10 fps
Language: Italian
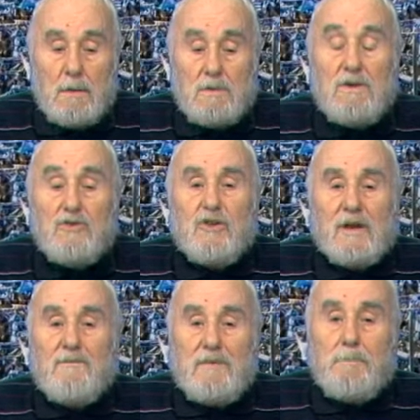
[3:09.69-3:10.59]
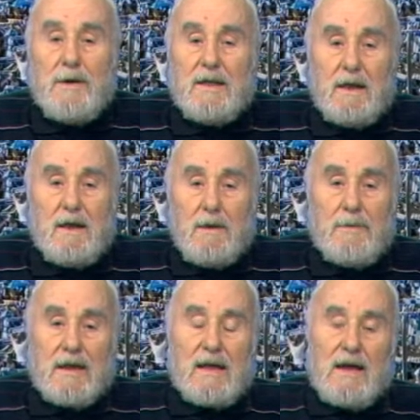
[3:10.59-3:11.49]
dice che va bene il
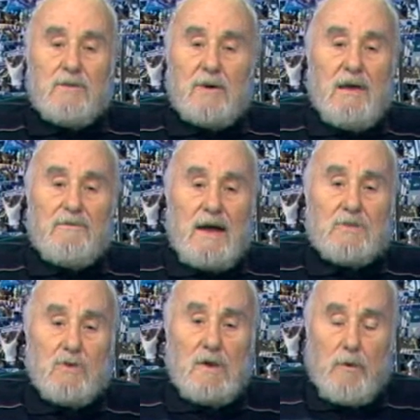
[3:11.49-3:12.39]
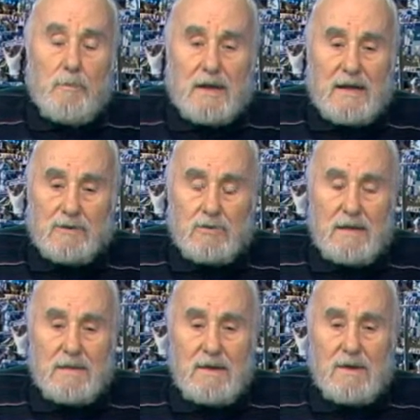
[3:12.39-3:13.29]
mercato che ha fatto, era un mercato
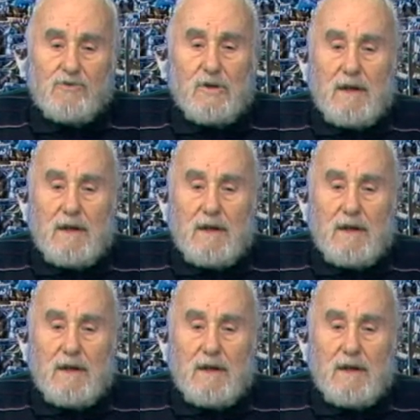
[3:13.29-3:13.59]
da 10,